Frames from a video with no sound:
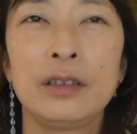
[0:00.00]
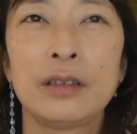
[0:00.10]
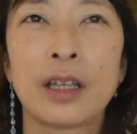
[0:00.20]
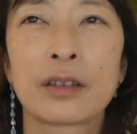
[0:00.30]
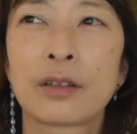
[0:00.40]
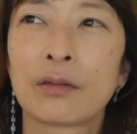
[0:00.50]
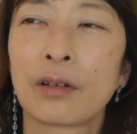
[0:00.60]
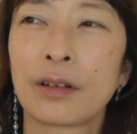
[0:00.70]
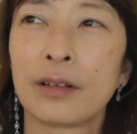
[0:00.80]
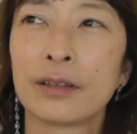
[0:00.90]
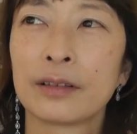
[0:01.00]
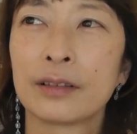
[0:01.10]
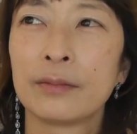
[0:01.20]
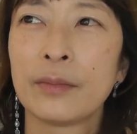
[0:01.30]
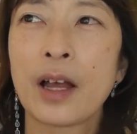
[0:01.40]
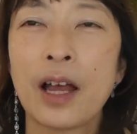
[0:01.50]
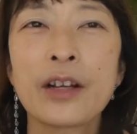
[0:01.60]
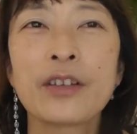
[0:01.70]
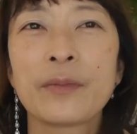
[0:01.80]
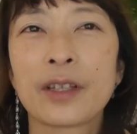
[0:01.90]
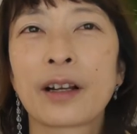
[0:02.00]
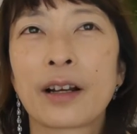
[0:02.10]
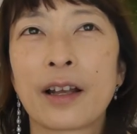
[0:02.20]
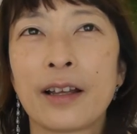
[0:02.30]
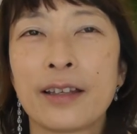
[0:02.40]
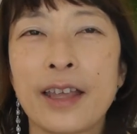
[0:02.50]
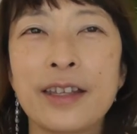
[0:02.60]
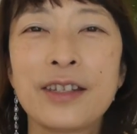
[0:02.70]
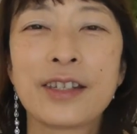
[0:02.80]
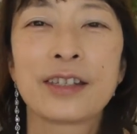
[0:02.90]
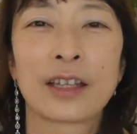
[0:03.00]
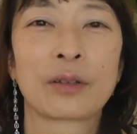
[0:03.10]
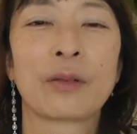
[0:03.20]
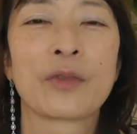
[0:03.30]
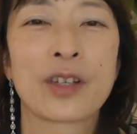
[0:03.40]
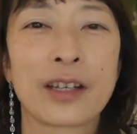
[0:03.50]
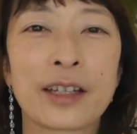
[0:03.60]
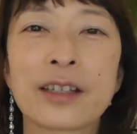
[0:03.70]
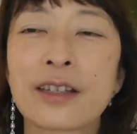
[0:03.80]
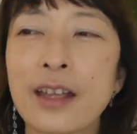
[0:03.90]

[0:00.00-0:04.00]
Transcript: 何て言うのかなまあ、ある意味だから変人なのかもしれないです